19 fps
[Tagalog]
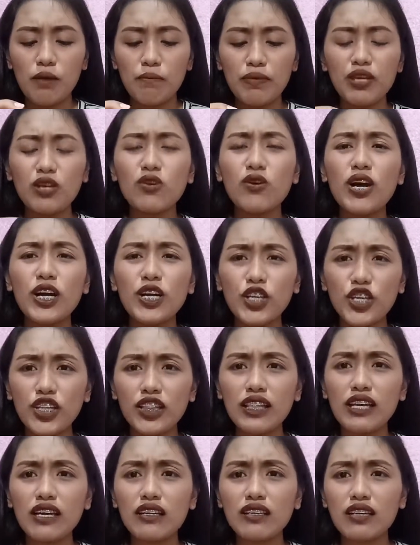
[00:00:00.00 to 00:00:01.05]
Pero ang
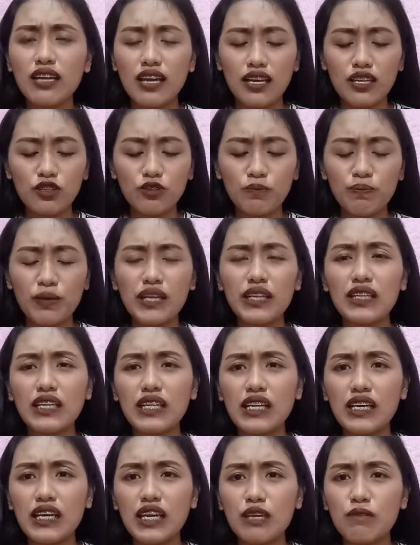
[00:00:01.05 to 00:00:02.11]
cute lang niya, nung pag
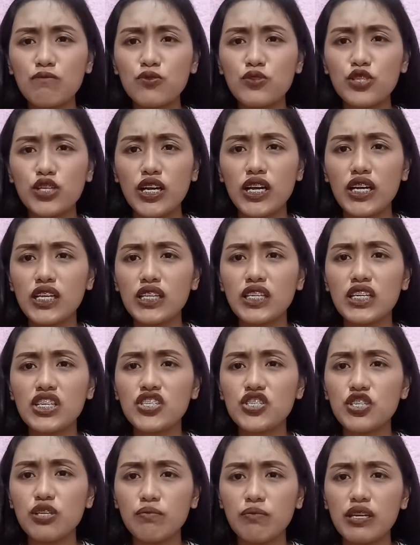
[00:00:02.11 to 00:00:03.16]
nilagay mo siya, hindi
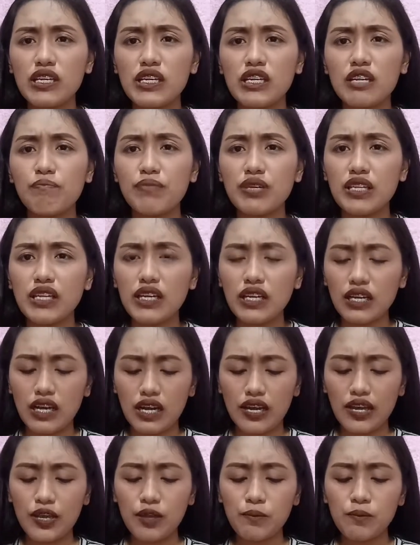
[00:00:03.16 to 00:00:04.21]
din siya mahirap
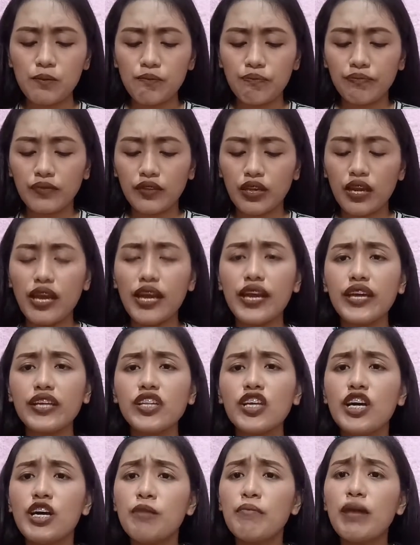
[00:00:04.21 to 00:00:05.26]
ilagay
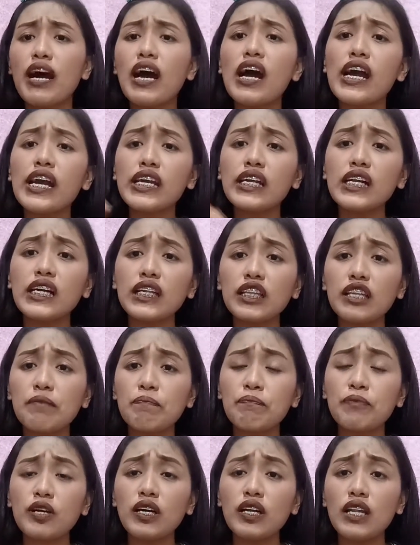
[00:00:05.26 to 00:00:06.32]
friend, makakailang
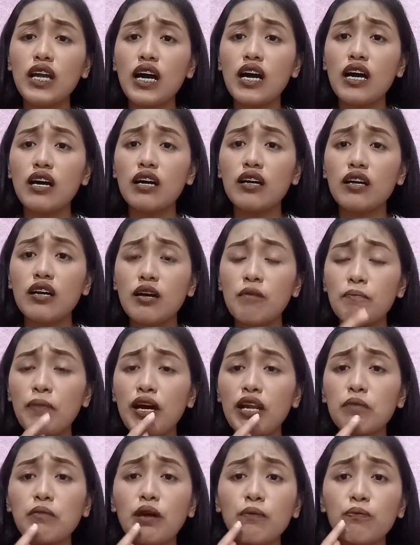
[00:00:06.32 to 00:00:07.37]
dip ka lang
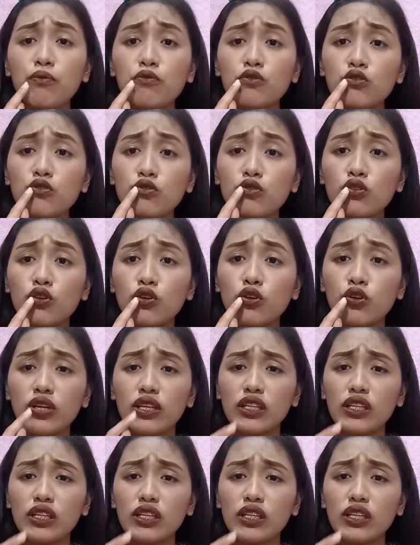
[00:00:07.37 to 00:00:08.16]
para mapuno to.